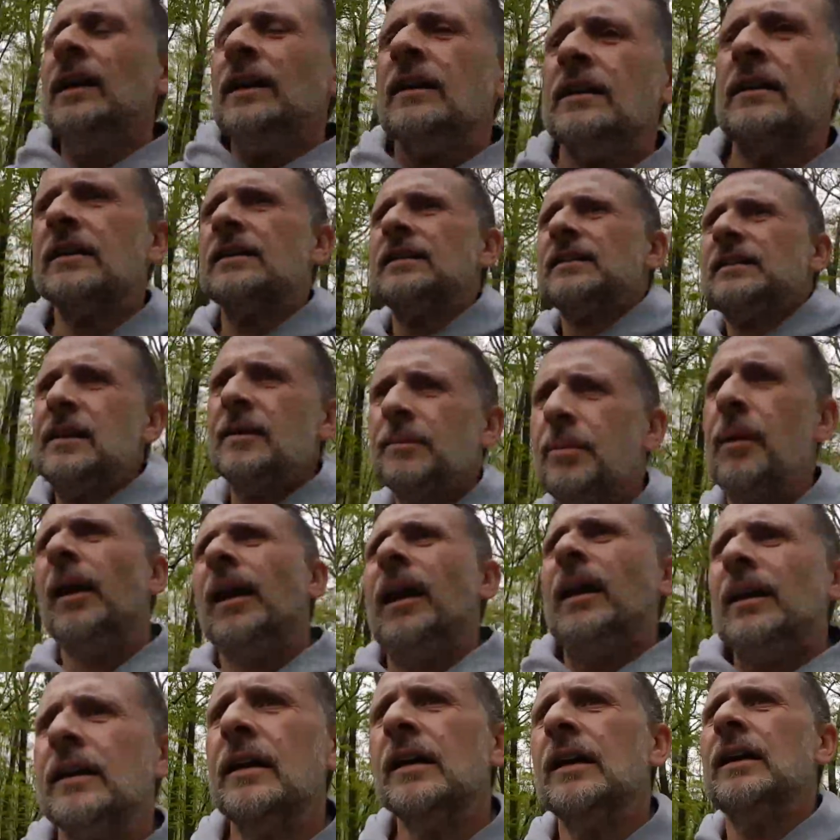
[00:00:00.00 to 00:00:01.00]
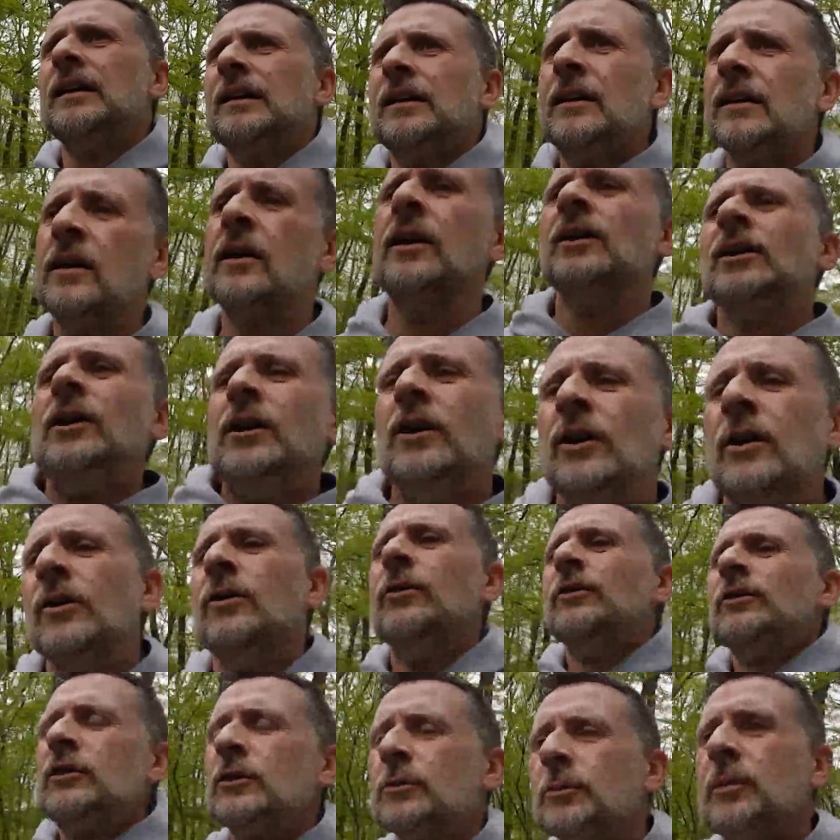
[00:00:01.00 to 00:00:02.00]
Das ist der Plan
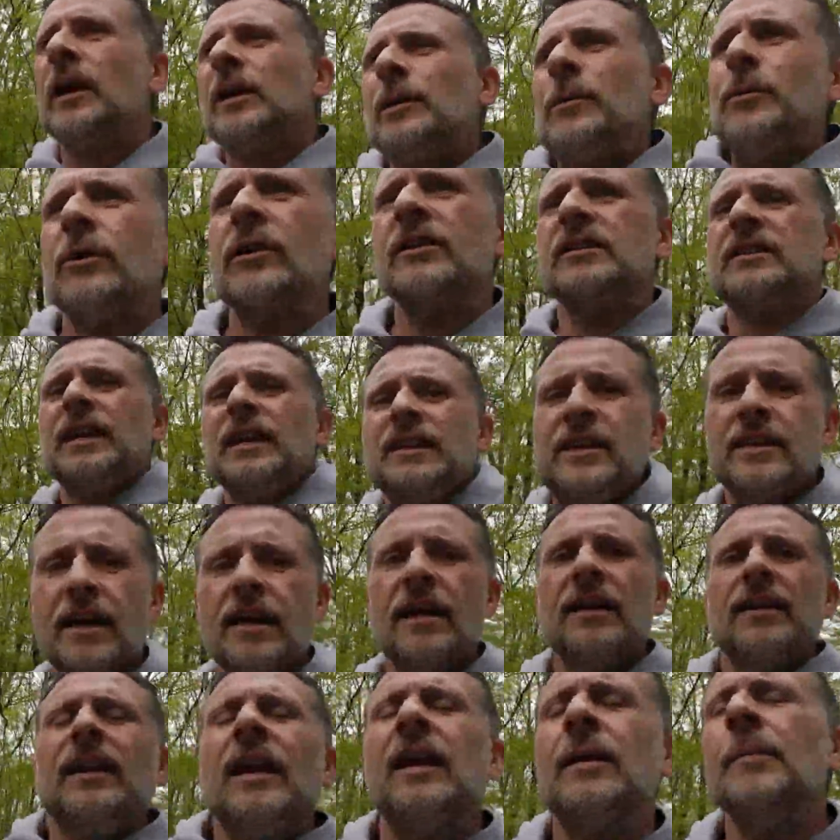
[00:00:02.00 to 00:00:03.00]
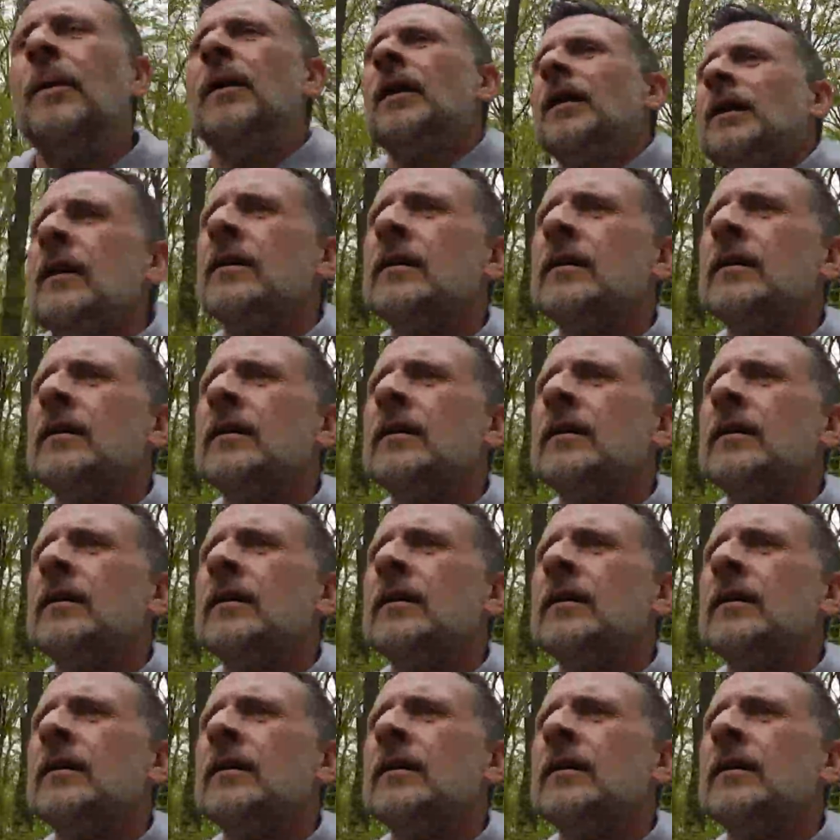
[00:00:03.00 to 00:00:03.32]
und die Umgebung ist echt angenehm.